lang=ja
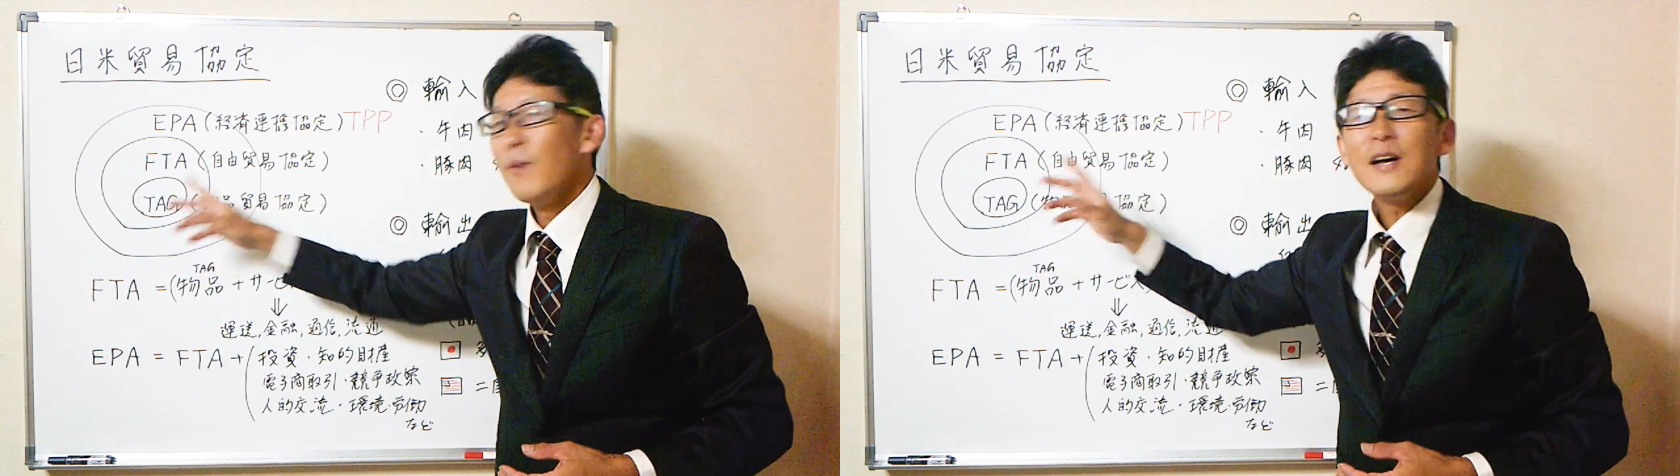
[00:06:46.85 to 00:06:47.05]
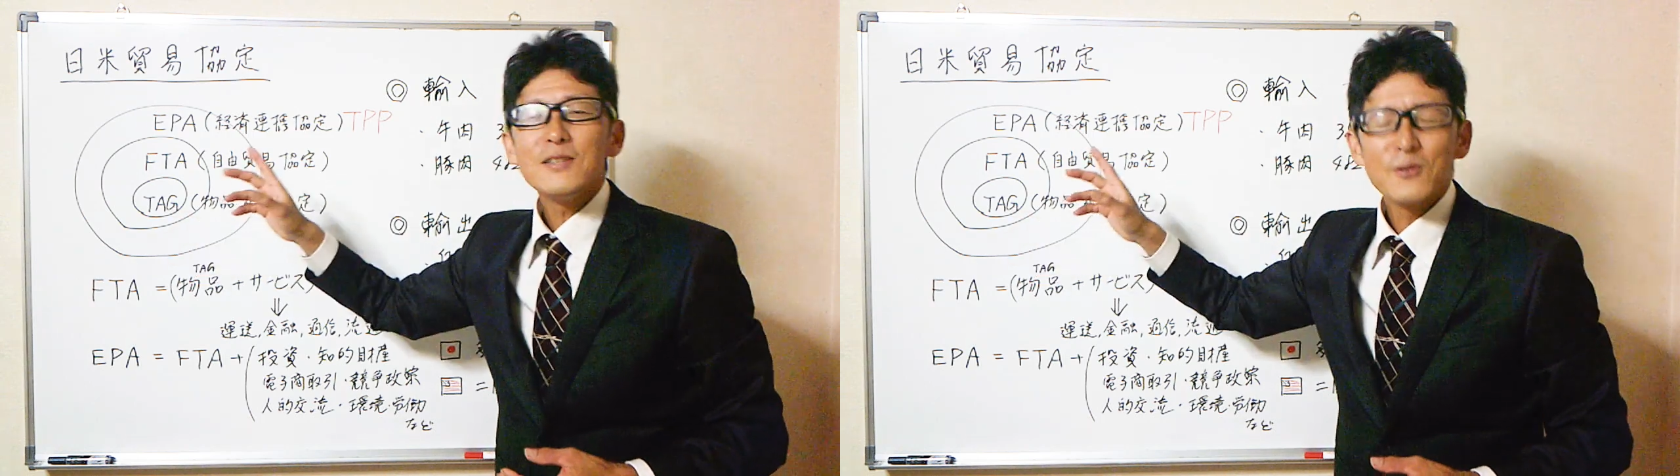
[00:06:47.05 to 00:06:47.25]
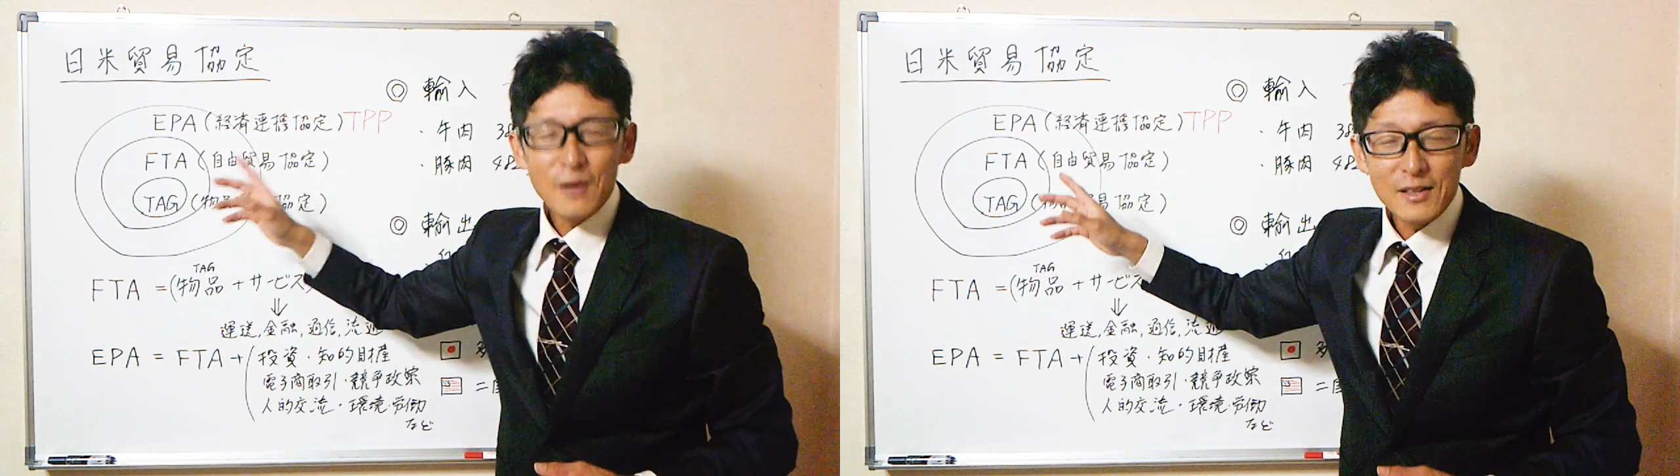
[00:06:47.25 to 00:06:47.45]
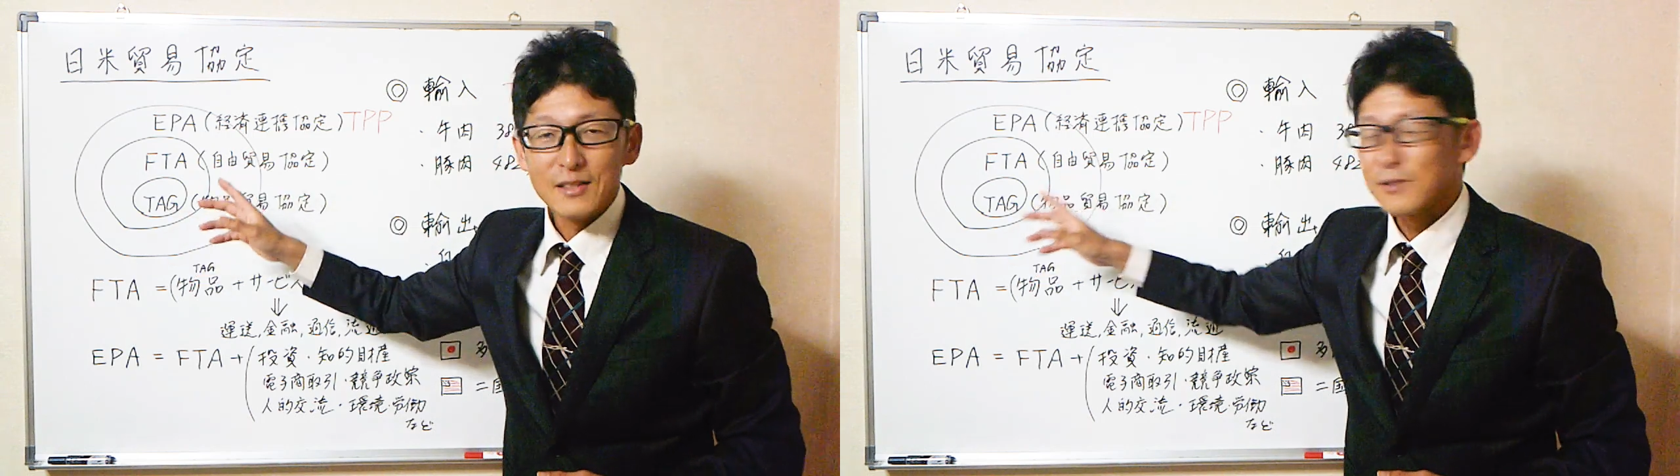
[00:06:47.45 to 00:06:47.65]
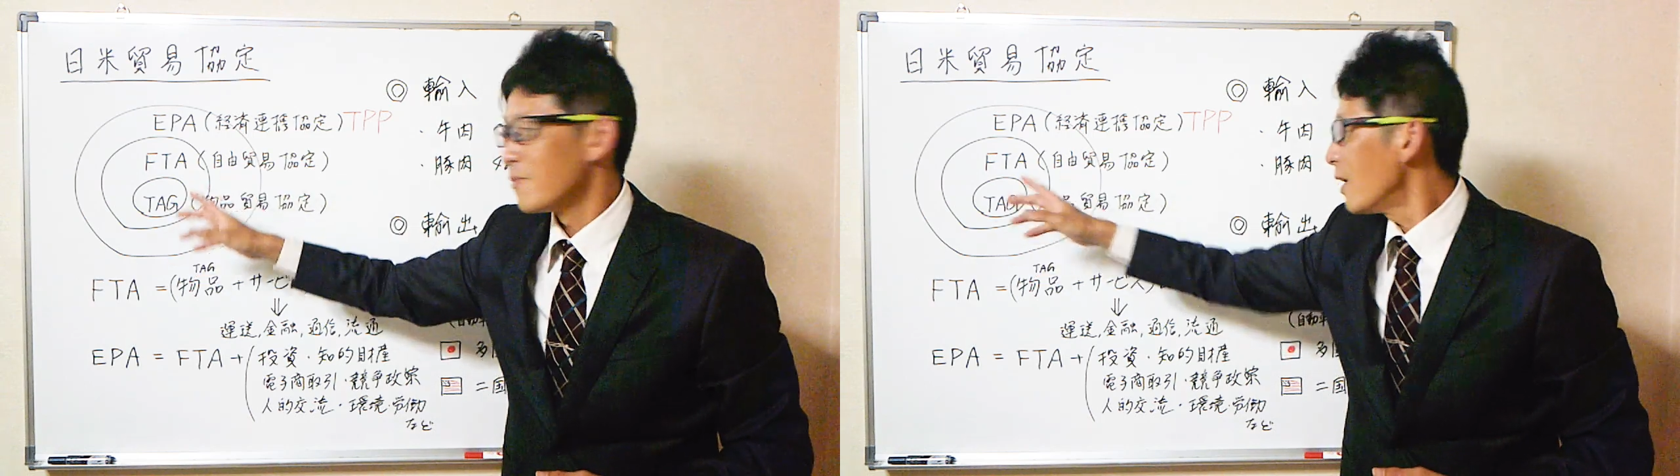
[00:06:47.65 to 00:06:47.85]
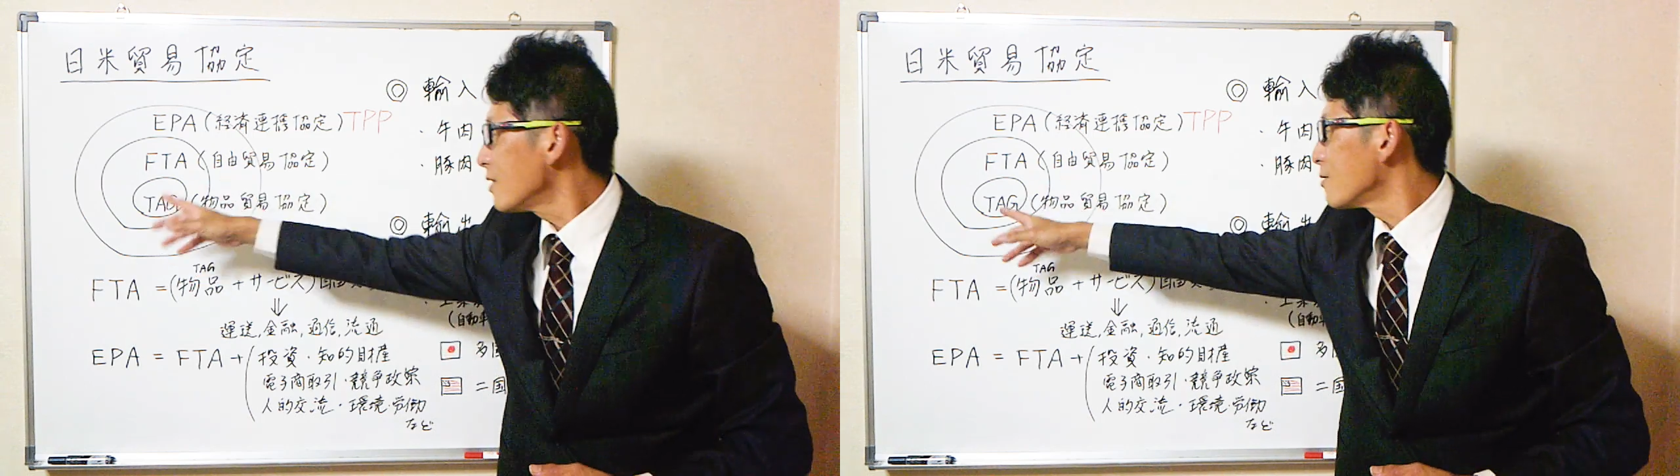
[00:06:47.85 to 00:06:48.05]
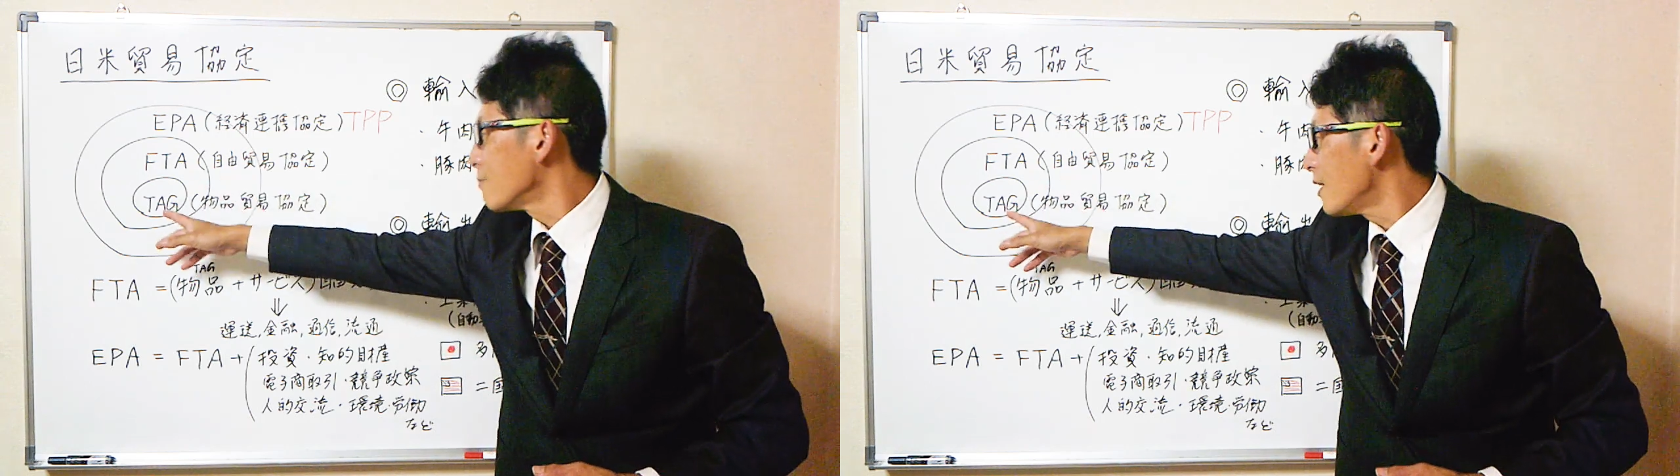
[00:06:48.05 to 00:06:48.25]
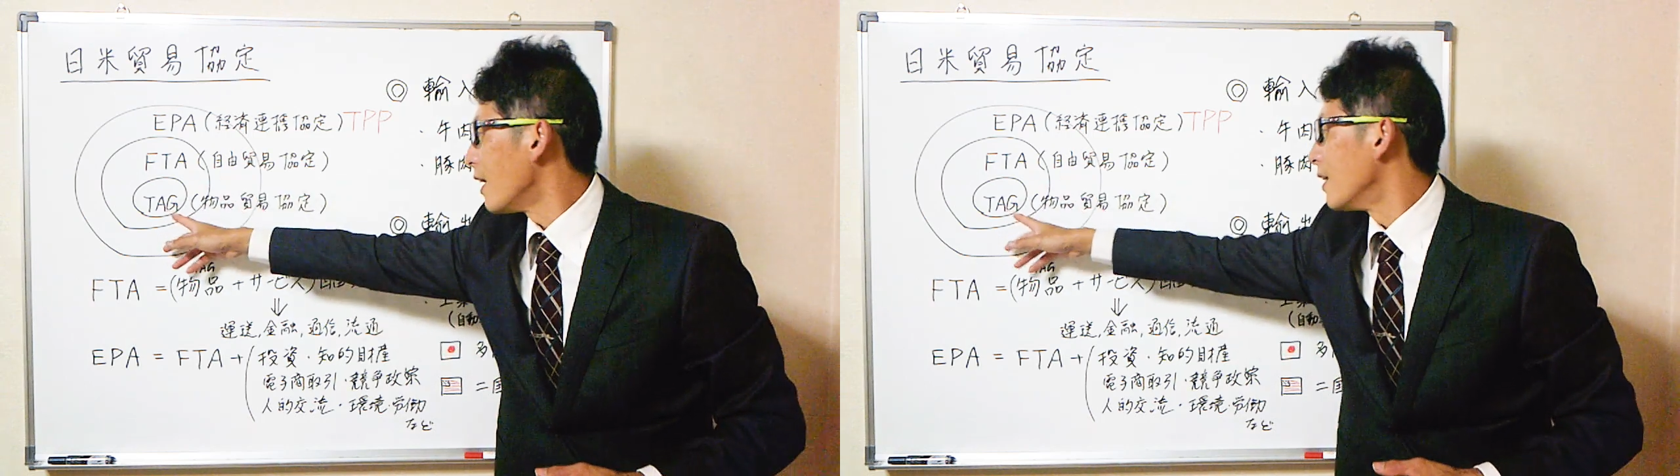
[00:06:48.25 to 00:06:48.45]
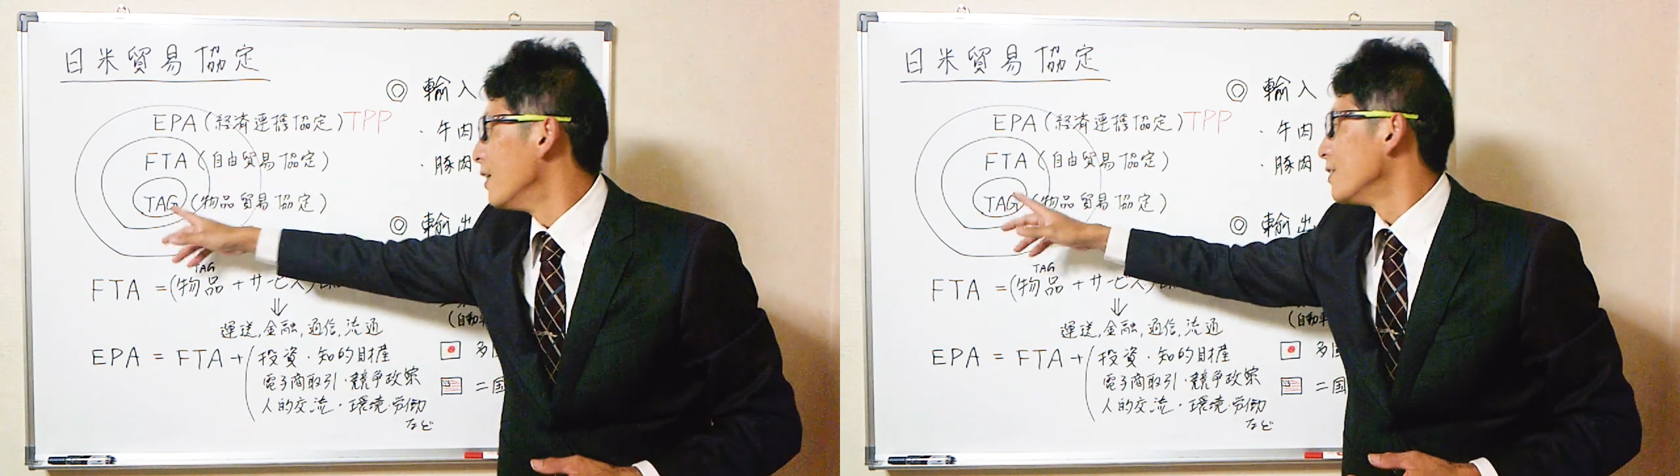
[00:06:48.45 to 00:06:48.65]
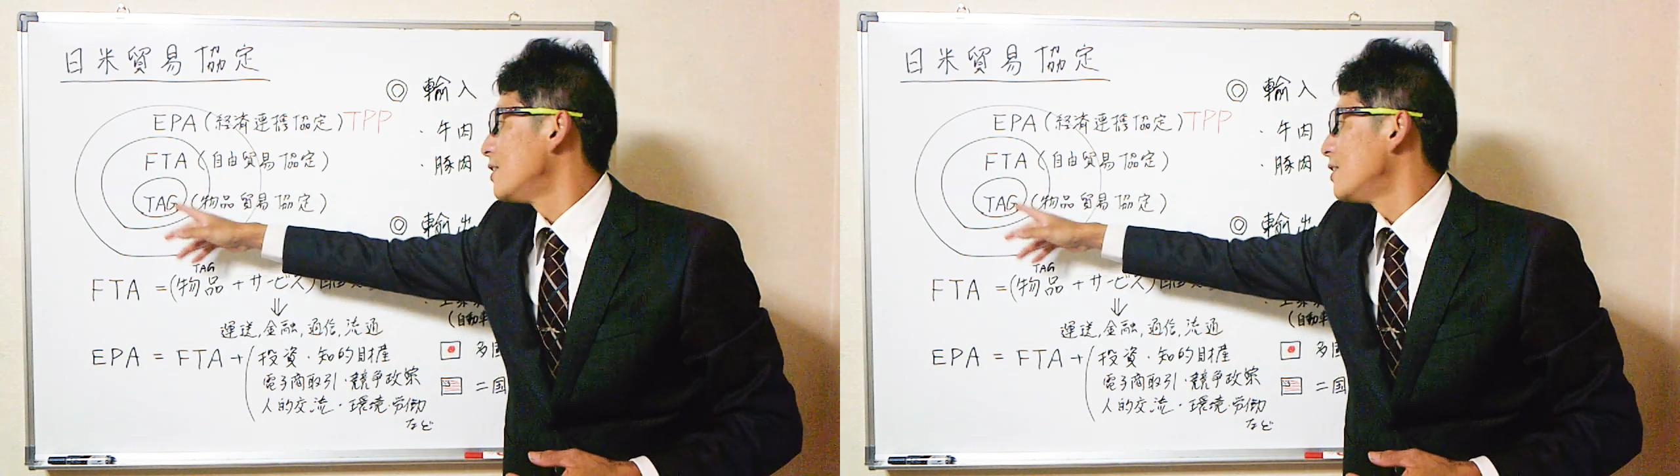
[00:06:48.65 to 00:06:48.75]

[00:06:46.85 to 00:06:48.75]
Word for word: まずはですまずは